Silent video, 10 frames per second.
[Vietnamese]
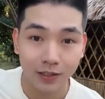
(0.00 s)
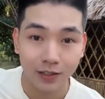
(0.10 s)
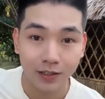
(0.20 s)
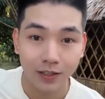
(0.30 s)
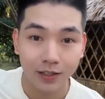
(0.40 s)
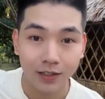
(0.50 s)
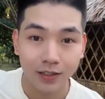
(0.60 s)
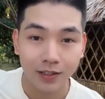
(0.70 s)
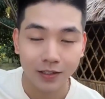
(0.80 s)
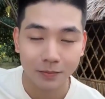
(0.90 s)
đó con
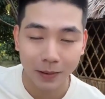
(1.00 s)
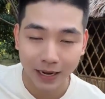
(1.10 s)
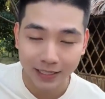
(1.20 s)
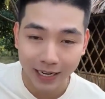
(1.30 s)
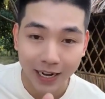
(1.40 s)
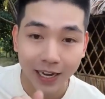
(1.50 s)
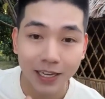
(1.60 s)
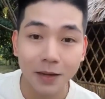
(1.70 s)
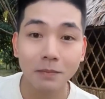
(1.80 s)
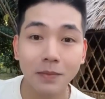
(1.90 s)
đoàn đi học và
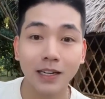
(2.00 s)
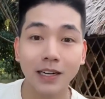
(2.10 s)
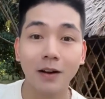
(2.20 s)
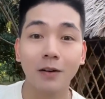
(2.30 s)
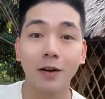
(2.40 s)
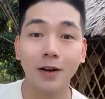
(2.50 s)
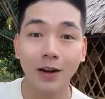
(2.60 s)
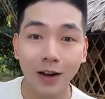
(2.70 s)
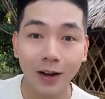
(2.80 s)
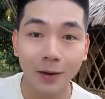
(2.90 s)
bị cười, thì
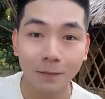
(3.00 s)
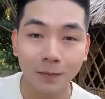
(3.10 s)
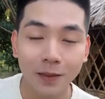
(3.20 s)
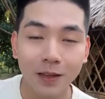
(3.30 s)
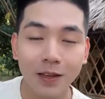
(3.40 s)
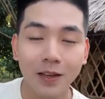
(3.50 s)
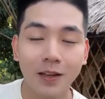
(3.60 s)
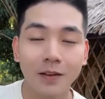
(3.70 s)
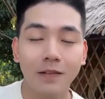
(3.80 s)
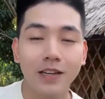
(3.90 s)
con của đoàn
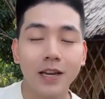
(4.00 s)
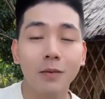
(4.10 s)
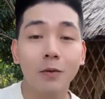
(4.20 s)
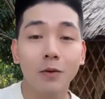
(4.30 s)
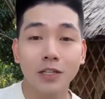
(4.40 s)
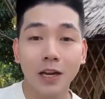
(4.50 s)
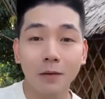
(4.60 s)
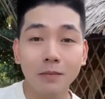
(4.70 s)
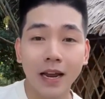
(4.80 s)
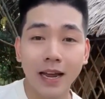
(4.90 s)
cũng buồn đó, thì
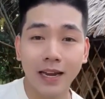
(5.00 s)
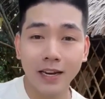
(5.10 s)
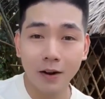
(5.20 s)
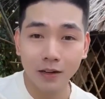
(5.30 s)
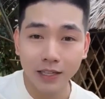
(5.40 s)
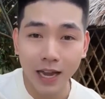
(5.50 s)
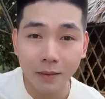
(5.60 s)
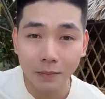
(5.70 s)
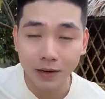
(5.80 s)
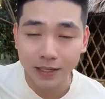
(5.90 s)
đoàn sẽ hỏi con
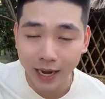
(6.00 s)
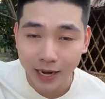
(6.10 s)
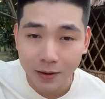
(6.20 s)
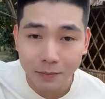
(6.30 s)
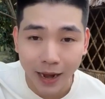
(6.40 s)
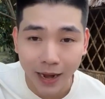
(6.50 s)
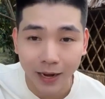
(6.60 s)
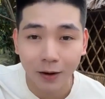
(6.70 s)
rằng, nếu con đi